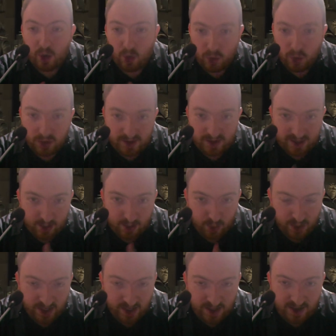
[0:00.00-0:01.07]
junta
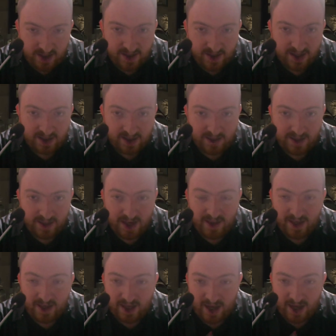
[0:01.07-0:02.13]
urgente de la
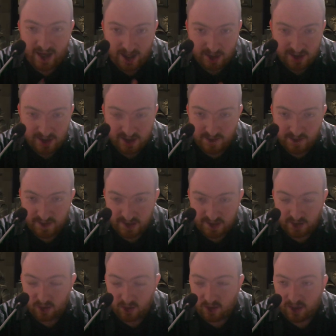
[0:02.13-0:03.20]
TVA de qué rayos está
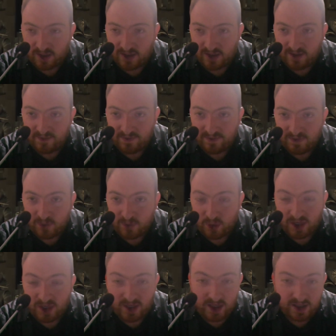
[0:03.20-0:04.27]
pasando con las,
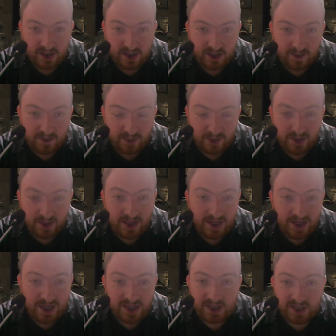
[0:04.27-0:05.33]
con las líneas del tiempo,
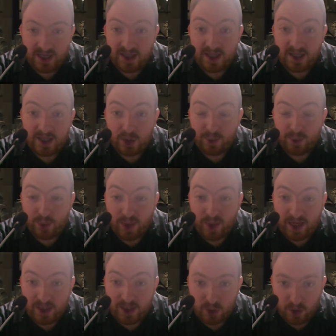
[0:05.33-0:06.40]
están intentando
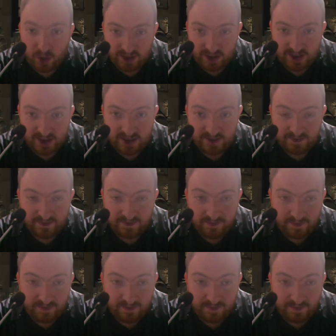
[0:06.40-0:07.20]
podar todas.